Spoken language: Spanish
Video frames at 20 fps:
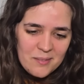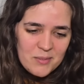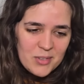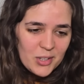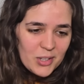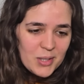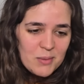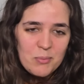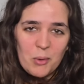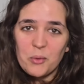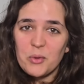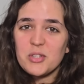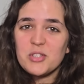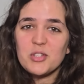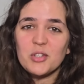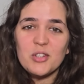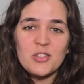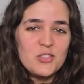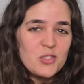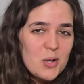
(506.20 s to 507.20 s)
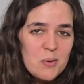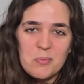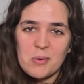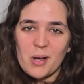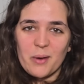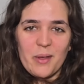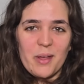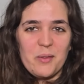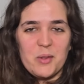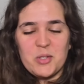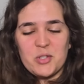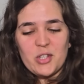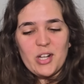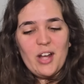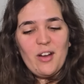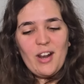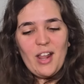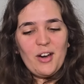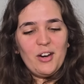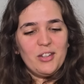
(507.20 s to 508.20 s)
pero tipo audicionó solo porque había
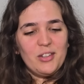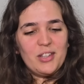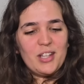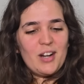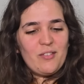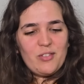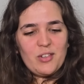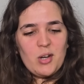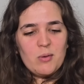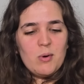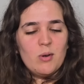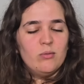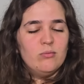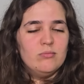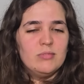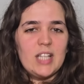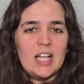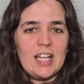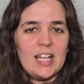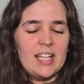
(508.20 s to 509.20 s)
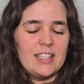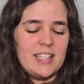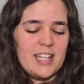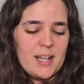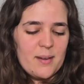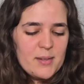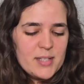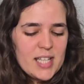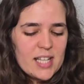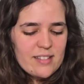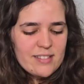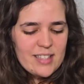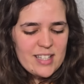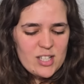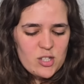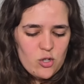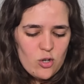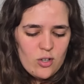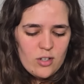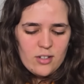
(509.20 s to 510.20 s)
audicionado a la otra. Fue como, un, mm, si alguien la tiene que besar,
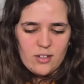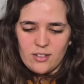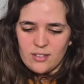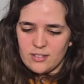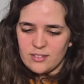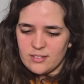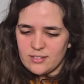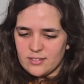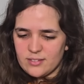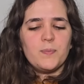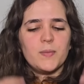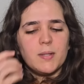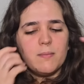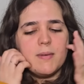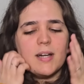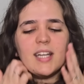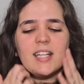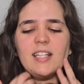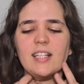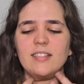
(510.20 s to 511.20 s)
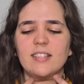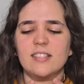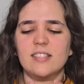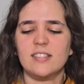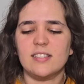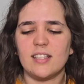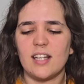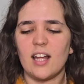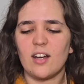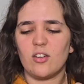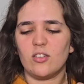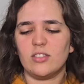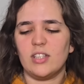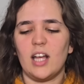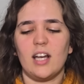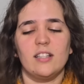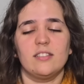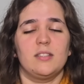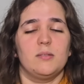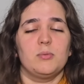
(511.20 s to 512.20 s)
seré yo. Imagínate si se
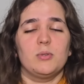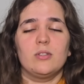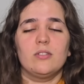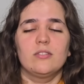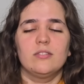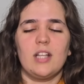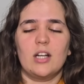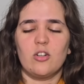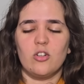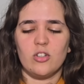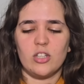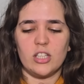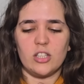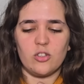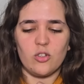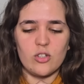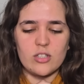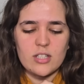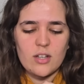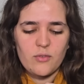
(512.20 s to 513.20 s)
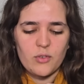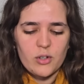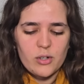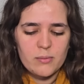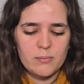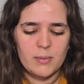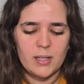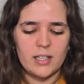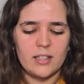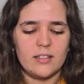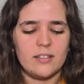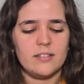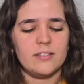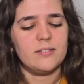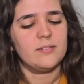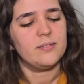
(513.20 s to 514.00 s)
la, tipo, la conquistó de esa forma.